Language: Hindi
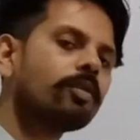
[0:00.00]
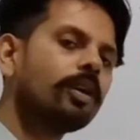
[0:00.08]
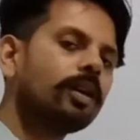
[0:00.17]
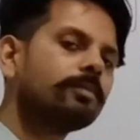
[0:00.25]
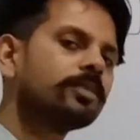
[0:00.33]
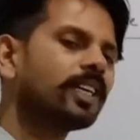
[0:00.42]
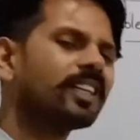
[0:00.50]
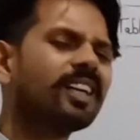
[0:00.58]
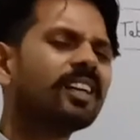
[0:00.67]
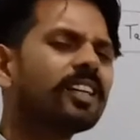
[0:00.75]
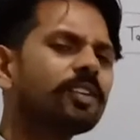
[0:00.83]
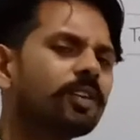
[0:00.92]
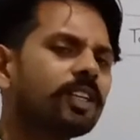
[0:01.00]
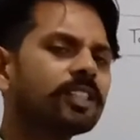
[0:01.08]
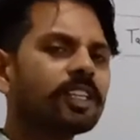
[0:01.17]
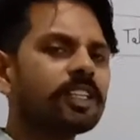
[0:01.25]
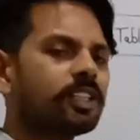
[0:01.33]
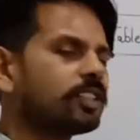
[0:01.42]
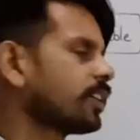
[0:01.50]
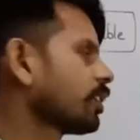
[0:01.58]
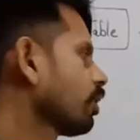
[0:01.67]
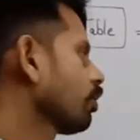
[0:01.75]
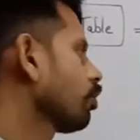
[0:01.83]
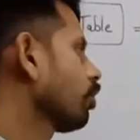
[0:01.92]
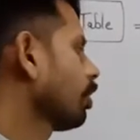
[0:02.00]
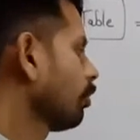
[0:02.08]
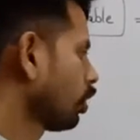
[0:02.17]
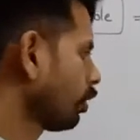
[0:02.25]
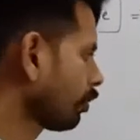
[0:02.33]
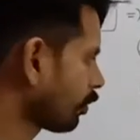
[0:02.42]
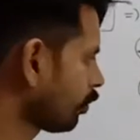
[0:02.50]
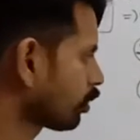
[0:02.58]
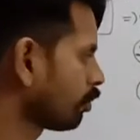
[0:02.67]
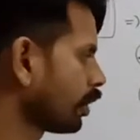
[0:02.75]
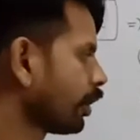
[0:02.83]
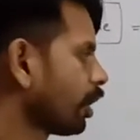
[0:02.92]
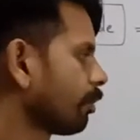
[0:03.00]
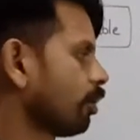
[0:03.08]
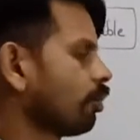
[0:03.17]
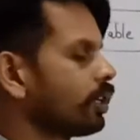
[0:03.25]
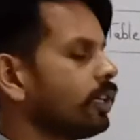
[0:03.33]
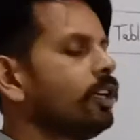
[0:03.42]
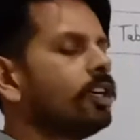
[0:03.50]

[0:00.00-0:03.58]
कॉलम ज़्यादा नहीं होने चाहिए ज़्यादा रो कॉलम होने पर बहुत बड़ी टेबल होगी